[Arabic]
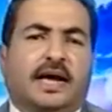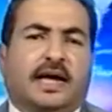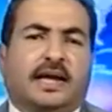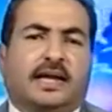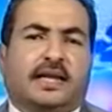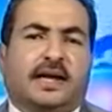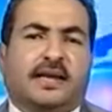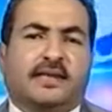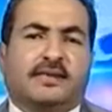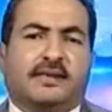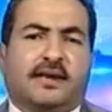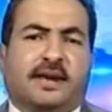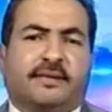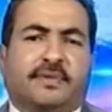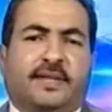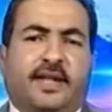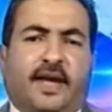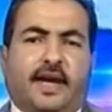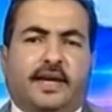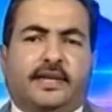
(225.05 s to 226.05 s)
الخاصة
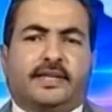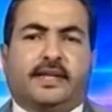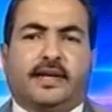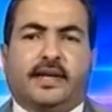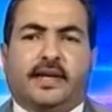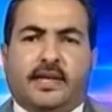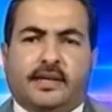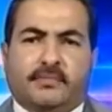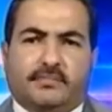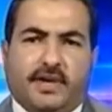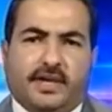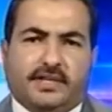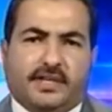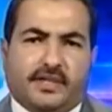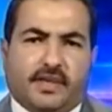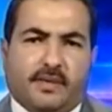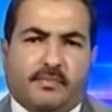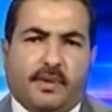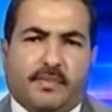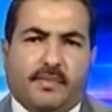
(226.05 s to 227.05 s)
بالحي ما
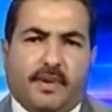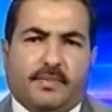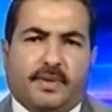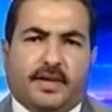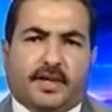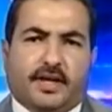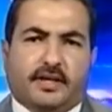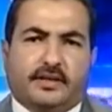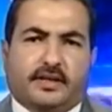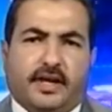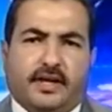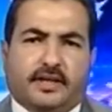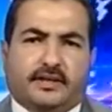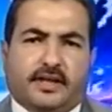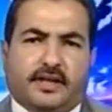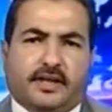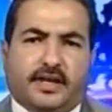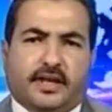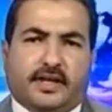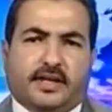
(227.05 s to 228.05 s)
تسبب بانقطاع
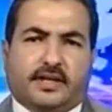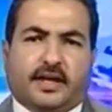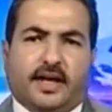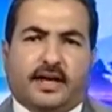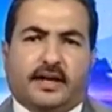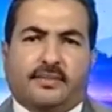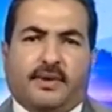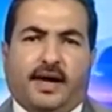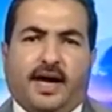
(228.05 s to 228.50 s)
تيار الكهرباء